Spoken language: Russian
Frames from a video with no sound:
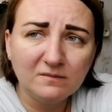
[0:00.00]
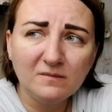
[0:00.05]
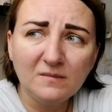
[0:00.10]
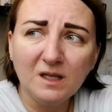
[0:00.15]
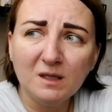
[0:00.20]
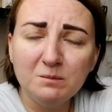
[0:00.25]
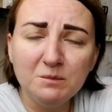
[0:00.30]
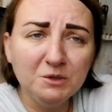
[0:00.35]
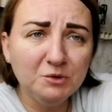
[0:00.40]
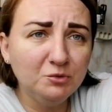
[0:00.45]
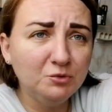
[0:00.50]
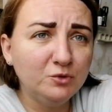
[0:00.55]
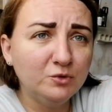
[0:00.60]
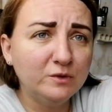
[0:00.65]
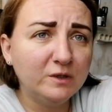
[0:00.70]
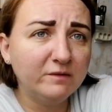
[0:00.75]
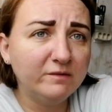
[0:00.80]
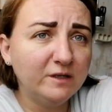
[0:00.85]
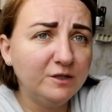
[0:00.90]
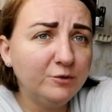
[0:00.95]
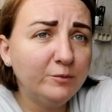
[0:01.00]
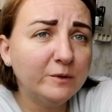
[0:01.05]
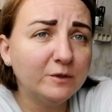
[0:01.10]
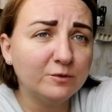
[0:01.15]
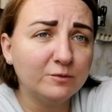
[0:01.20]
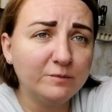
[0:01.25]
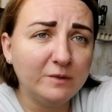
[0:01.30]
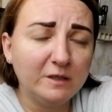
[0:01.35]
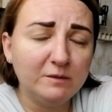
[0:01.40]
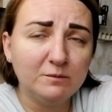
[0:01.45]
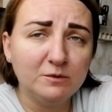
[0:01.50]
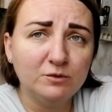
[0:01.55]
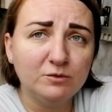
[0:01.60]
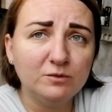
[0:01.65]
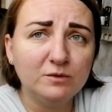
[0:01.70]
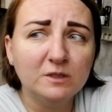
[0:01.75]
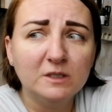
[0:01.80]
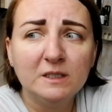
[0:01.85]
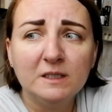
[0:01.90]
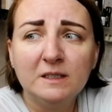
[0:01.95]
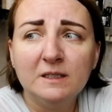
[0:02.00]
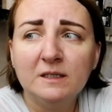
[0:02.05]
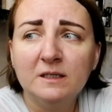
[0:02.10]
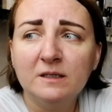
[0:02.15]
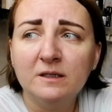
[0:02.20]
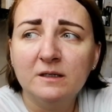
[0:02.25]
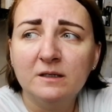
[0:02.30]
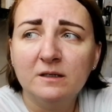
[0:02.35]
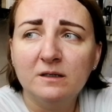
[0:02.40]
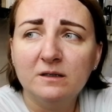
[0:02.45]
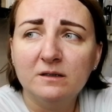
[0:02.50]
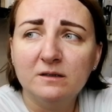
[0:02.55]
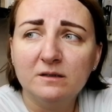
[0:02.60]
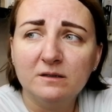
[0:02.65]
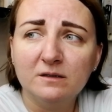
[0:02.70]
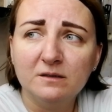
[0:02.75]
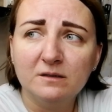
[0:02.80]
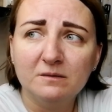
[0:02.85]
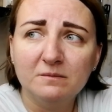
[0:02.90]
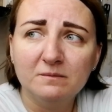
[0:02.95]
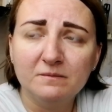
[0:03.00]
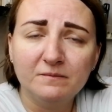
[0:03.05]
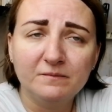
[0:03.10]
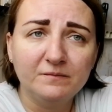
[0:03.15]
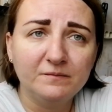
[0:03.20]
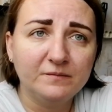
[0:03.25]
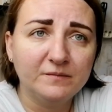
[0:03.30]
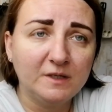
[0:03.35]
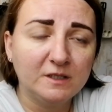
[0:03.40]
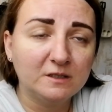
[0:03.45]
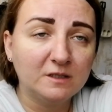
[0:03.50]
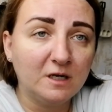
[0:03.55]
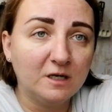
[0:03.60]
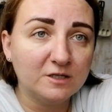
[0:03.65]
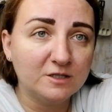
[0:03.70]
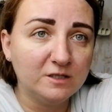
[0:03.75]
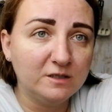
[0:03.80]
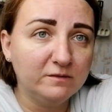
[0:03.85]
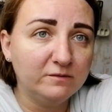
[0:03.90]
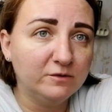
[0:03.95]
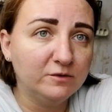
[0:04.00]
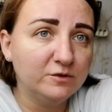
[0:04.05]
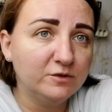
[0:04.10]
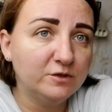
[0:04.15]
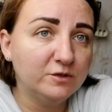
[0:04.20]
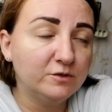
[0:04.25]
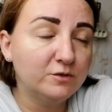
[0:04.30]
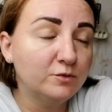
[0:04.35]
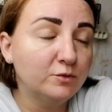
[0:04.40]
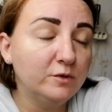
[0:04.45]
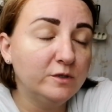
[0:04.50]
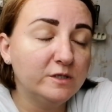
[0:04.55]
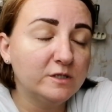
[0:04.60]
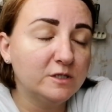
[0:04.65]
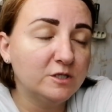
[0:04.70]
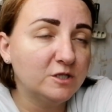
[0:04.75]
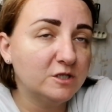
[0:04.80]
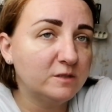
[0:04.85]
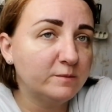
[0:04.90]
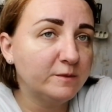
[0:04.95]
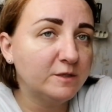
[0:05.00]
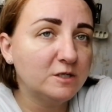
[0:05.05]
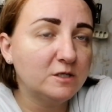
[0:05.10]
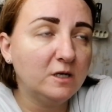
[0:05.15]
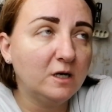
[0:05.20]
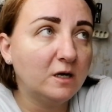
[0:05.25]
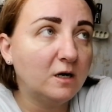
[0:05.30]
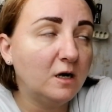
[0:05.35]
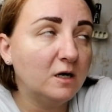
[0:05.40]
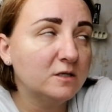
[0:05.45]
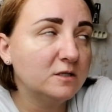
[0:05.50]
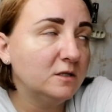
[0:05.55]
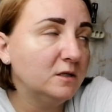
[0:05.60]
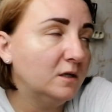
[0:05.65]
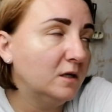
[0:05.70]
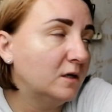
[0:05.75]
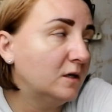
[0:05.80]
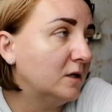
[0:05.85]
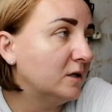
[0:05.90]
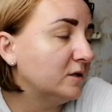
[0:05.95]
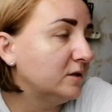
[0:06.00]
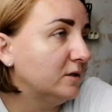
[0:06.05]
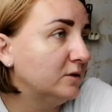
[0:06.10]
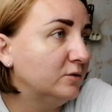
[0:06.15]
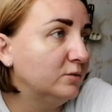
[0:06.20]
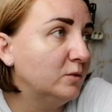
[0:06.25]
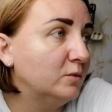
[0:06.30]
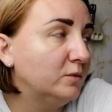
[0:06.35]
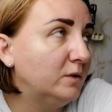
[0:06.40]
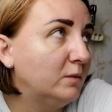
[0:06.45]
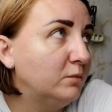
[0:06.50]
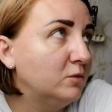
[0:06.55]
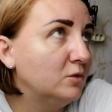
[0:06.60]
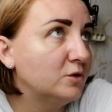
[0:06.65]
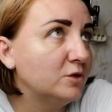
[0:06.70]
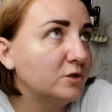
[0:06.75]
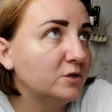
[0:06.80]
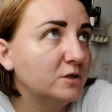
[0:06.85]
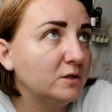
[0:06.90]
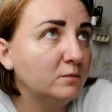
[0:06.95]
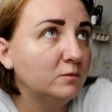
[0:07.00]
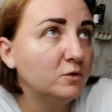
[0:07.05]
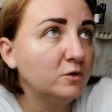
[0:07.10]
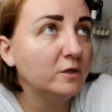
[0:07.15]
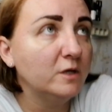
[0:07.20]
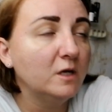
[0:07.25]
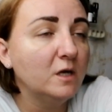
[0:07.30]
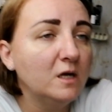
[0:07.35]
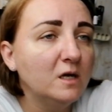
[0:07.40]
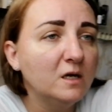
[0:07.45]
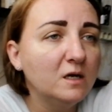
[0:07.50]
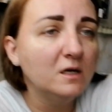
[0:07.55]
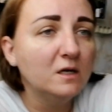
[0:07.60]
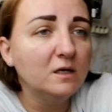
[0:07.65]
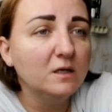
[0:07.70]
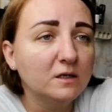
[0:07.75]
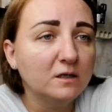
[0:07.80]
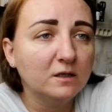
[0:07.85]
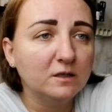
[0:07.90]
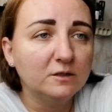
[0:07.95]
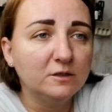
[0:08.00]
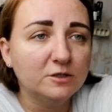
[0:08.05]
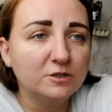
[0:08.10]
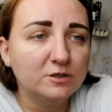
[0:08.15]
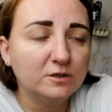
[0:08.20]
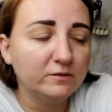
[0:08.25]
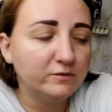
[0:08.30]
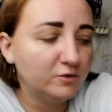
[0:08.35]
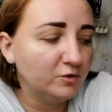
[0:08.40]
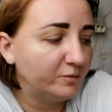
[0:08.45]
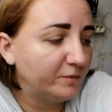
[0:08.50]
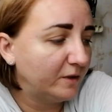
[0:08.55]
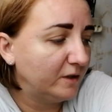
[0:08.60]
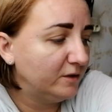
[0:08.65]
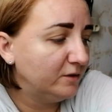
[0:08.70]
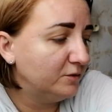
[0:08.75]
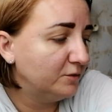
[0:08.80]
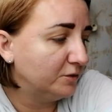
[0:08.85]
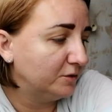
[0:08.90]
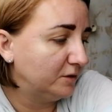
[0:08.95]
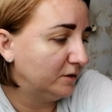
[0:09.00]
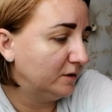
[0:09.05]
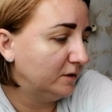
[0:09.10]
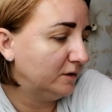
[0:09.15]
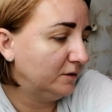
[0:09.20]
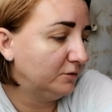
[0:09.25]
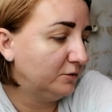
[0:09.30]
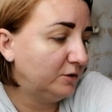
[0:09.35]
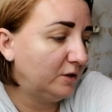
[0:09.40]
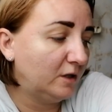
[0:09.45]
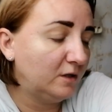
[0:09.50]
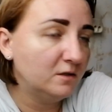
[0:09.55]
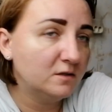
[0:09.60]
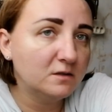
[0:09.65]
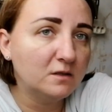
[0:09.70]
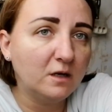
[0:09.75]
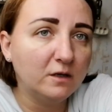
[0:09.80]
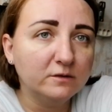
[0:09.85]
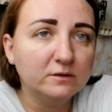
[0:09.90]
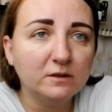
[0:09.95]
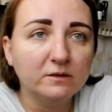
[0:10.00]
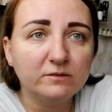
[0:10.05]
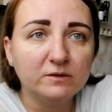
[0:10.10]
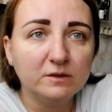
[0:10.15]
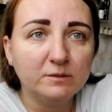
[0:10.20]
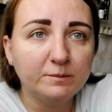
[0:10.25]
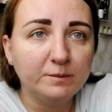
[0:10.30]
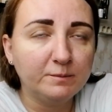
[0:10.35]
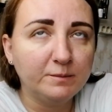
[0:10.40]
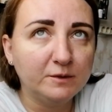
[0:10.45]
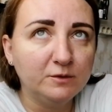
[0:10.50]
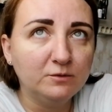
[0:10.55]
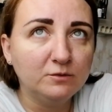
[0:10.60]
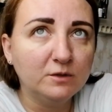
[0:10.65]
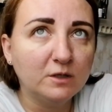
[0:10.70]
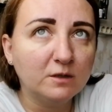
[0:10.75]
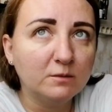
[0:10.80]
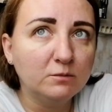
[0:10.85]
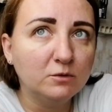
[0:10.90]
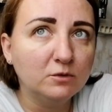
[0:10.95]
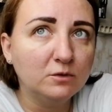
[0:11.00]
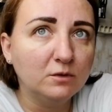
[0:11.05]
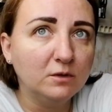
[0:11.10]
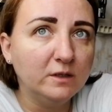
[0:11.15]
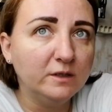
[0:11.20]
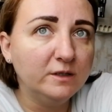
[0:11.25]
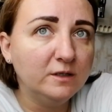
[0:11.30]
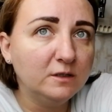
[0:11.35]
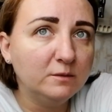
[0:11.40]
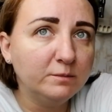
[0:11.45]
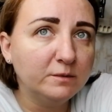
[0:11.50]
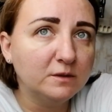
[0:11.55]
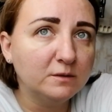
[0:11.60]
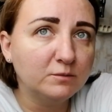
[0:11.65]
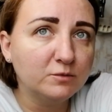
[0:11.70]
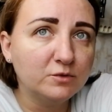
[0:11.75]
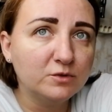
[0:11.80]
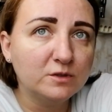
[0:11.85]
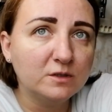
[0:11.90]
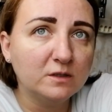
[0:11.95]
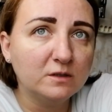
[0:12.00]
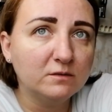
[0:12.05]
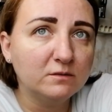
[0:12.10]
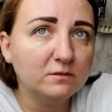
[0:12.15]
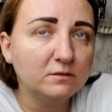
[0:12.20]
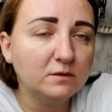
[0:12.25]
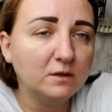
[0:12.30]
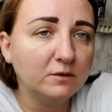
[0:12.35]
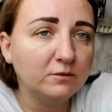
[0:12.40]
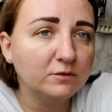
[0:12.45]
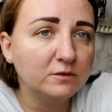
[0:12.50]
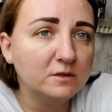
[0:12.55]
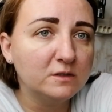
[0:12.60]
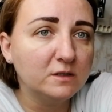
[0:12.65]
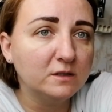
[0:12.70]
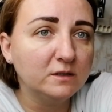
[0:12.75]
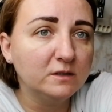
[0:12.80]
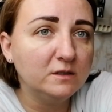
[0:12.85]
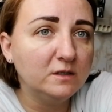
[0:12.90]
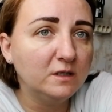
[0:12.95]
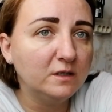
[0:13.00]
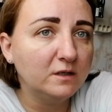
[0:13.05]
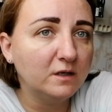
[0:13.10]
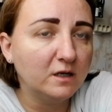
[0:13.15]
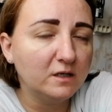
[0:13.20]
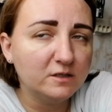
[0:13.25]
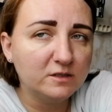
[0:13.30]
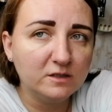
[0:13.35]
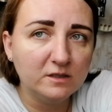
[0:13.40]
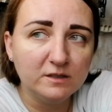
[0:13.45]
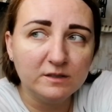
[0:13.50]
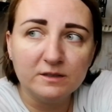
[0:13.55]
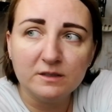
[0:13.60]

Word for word: минуту говорю, потом пять минут э, откашливаюсь. И с улицы сейчас пришла, кашляла, кашляла. Думаю, да боже ж ты мой, когда же это все пройдет. И вот я не знаю, завтра пойду на работу или нет, потому что так вот целый день кашлять.